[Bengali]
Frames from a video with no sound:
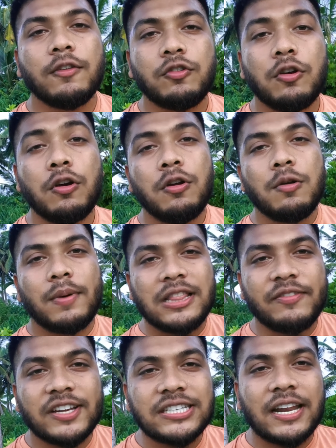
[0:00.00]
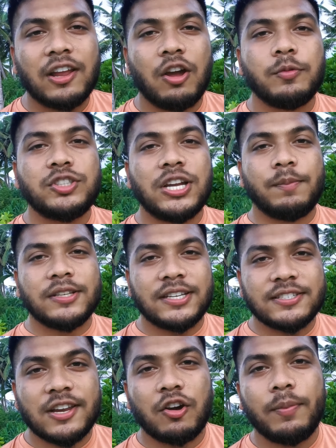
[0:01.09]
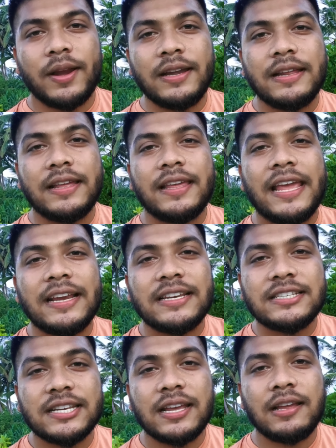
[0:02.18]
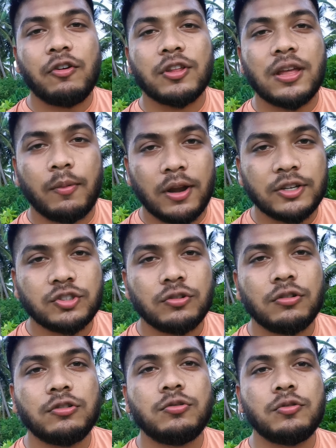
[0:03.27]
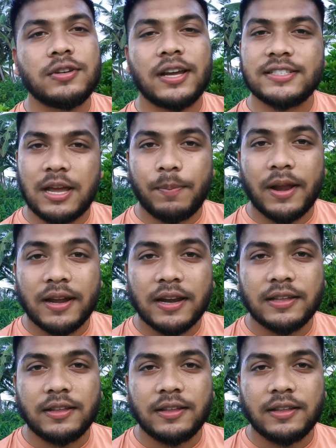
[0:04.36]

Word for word: সো মালদ্বীপ আসার আগে অবশ্যই আপনার চেষ্টা করবেন ইংলিশে কথা বলার জন্য টুকটাক যা পারেন আর